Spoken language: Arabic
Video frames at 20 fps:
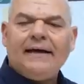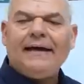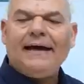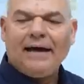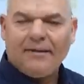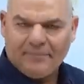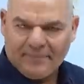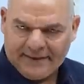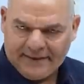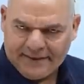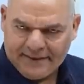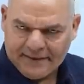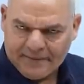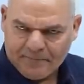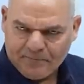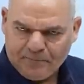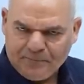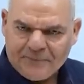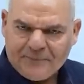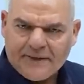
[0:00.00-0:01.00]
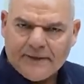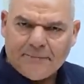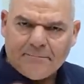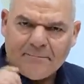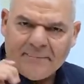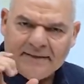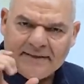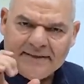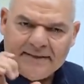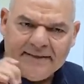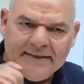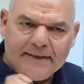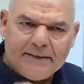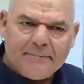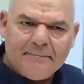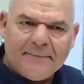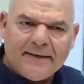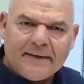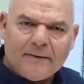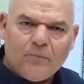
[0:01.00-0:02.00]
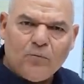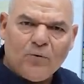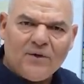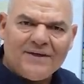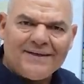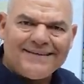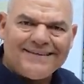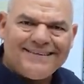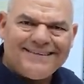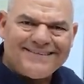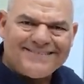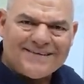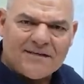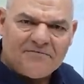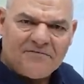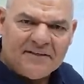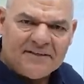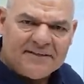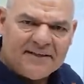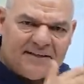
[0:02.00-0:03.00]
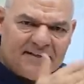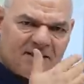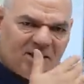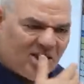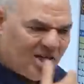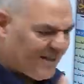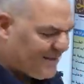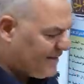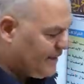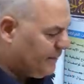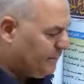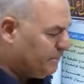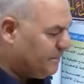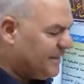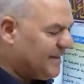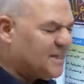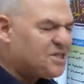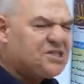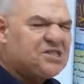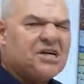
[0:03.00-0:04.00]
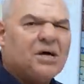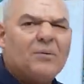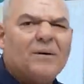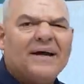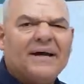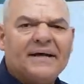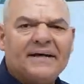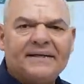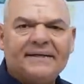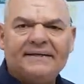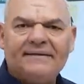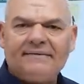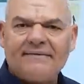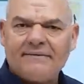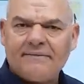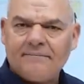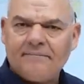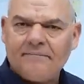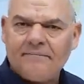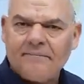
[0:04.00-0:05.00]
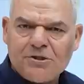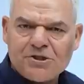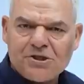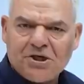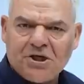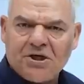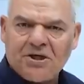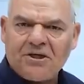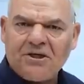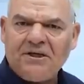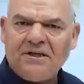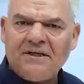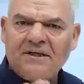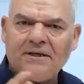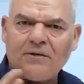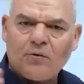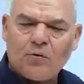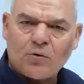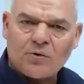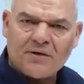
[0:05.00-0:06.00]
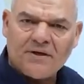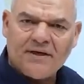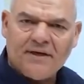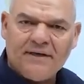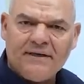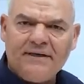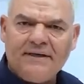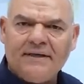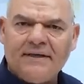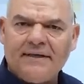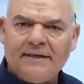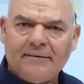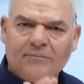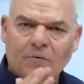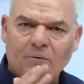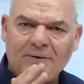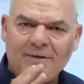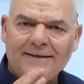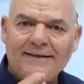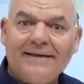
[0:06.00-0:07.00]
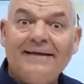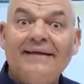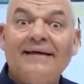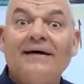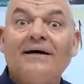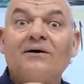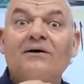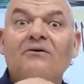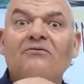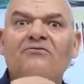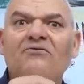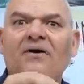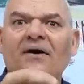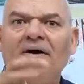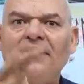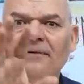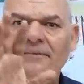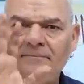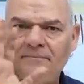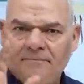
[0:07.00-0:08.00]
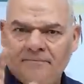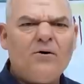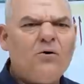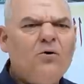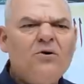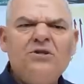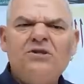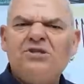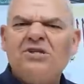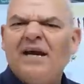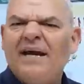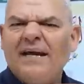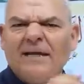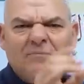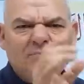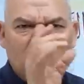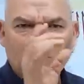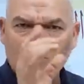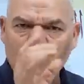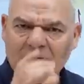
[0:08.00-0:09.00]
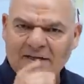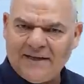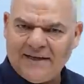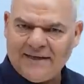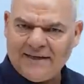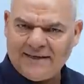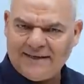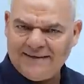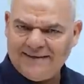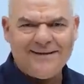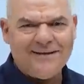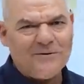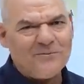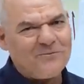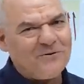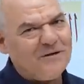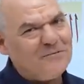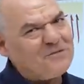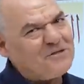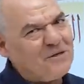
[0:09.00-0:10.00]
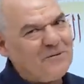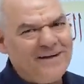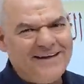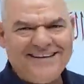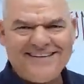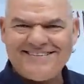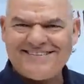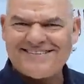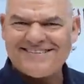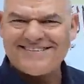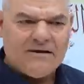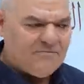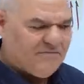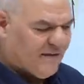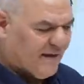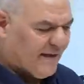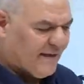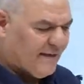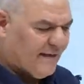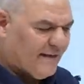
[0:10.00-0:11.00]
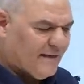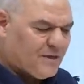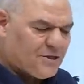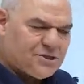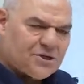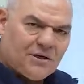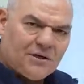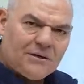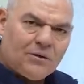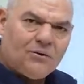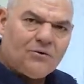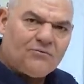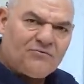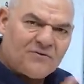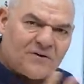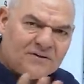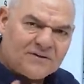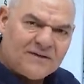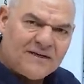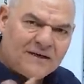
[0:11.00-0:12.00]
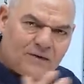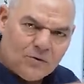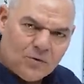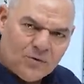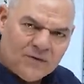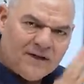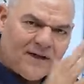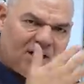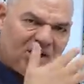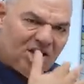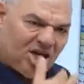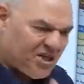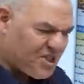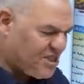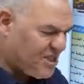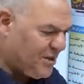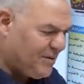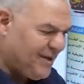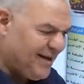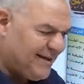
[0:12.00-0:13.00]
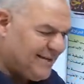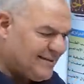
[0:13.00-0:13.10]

اعمل ايه مديك مجموعه صفحتين ثلاثه من الشواهد شعريه قرانيه نبويه اعرفها خد شاهد من كل حاجه لانه طالب شواهد فكده انا ان شاء الله وفرت لك هنا الشواهد